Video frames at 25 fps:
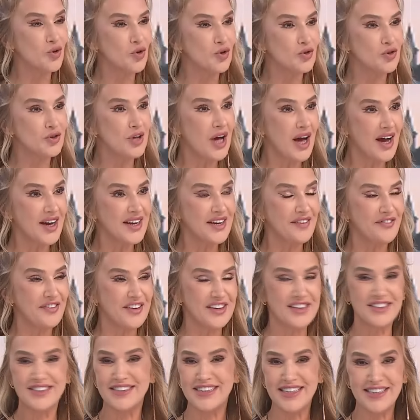konuda aynı
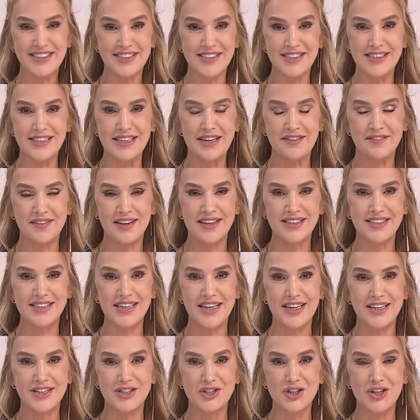fikirdeyiz ki sevgili
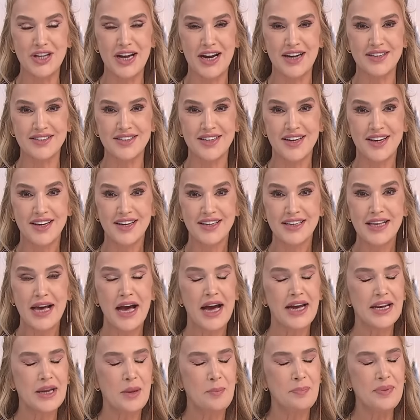seyirciler.
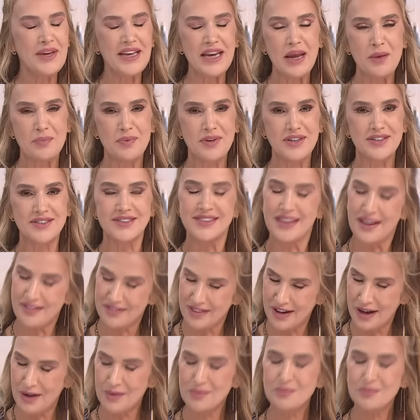Yani birebir devam.